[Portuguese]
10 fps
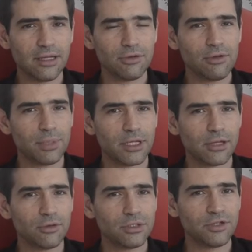que o
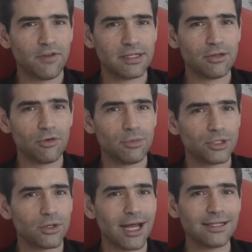empreendedor tivesse alguma
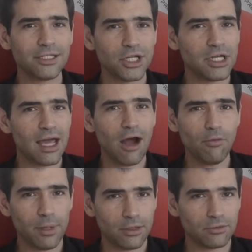jogada genial
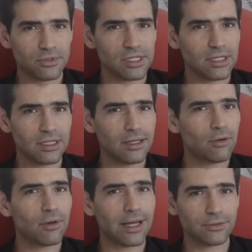para conseguir
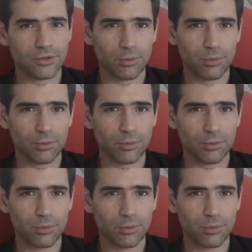decolar o seu